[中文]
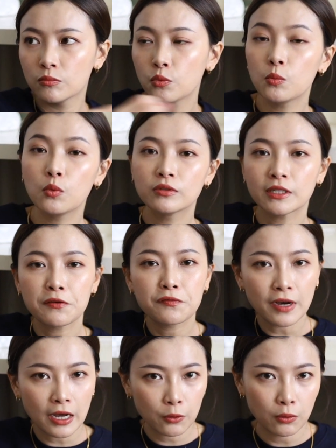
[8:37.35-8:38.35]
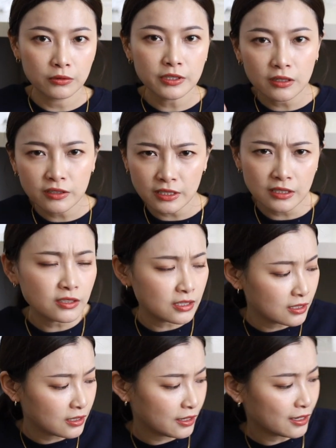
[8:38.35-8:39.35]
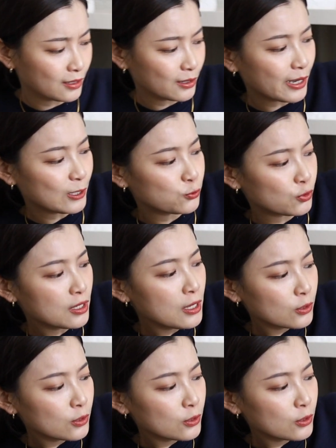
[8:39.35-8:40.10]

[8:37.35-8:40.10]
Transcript: 默默在发光，像星星一样的感觉。